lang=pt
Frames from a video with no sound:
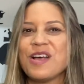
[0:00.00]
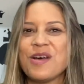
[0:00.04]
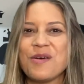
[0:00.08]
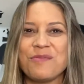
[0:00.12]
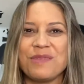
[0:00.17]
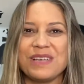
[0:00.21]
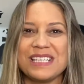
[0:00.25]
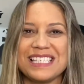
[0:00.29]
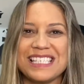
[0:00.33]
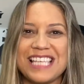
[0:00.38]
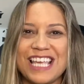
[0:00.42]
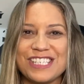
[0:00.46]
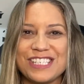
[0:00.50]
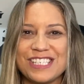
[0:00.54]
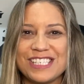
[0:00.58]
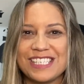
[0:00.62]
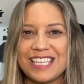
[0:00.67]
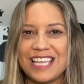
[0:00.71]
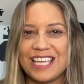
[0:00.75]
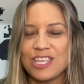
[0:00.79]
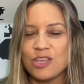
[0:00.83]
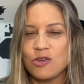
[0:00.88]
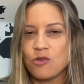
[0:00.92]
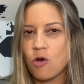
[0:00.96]
Passagem
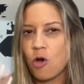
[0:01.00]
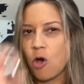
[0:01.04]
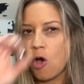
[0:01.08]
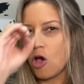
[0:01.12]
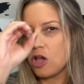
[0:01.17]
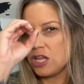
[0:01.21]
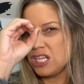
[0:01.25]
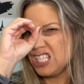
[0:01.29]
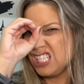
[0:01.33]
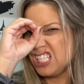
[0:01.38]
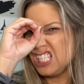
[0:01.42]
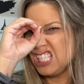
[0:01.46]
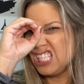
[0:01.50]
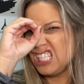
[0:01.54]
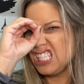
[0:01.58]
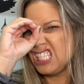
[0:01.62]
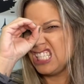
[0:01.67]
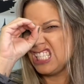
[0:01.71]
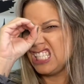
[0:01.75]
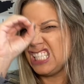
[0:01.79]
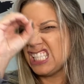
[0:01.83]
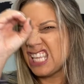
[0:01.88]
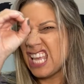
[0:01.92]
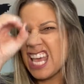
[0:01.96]
saiu, ó,
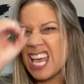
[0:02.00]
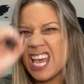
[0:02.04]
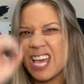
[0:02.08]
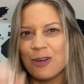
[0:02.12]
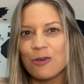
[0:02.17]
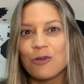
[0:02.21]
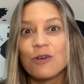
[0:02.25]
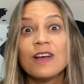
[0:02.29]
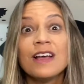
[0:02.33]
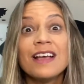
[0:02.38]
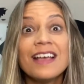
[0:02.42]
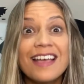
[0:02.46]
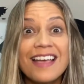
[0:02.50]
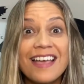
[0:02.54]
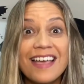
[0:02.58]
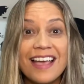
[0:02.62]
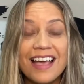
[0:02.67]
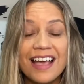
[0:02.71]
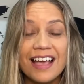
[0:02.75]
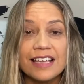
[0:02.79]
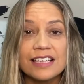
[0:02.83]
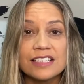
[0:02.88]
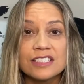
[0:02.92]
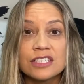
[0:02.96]
zero
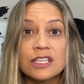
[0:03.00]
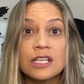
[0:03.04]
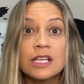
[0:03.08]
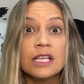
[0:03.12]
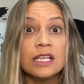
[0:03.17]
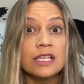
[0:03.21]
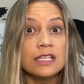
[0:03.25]
reais.